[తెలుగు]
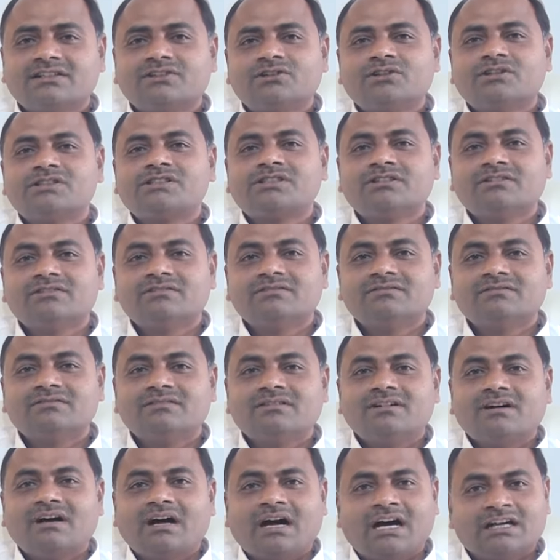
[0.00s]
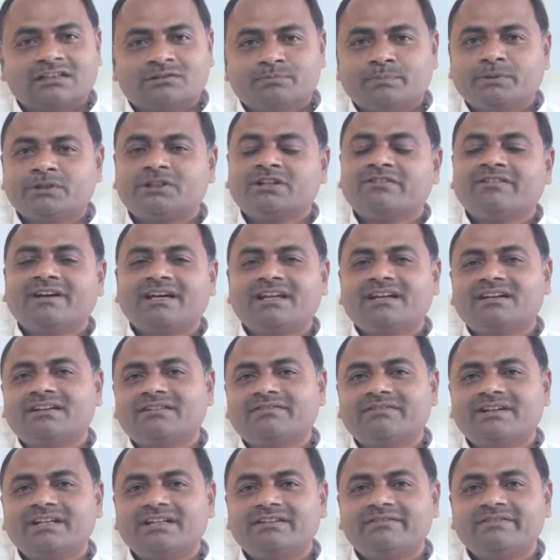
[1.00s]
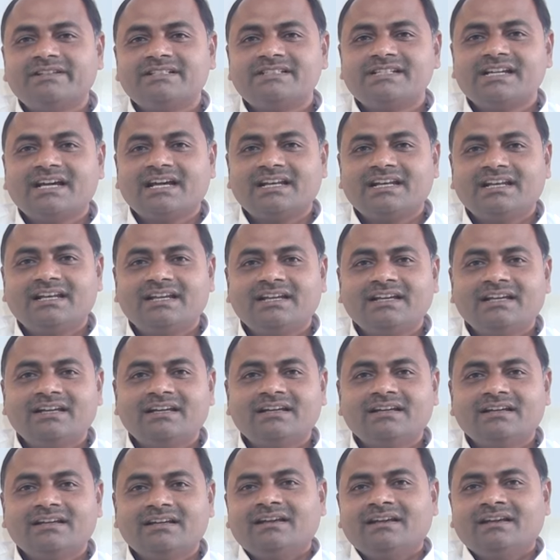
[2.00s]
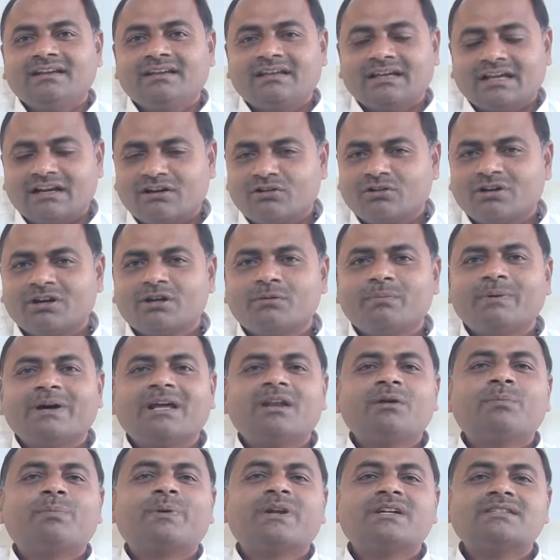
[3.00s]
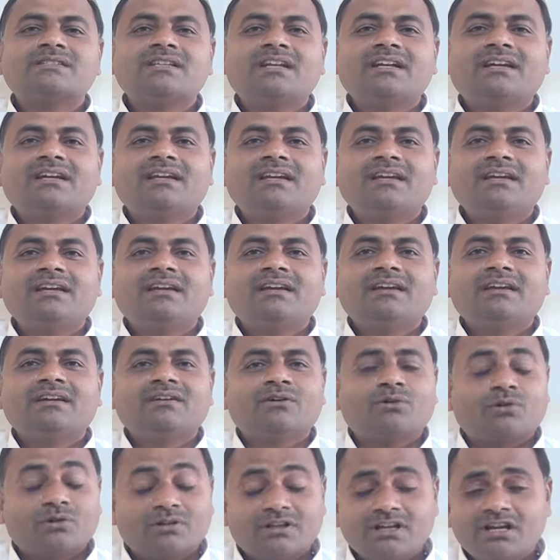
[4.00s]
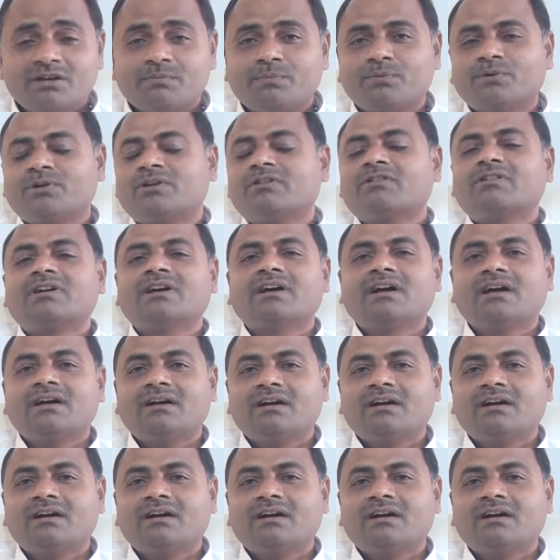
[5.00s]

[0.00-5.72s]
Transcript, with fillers: సంతోషం అద్భుతమైనటువంటి విజయాన్ని ఎర్రగొండపాలె ప్రజలకి హృదయపూర్వక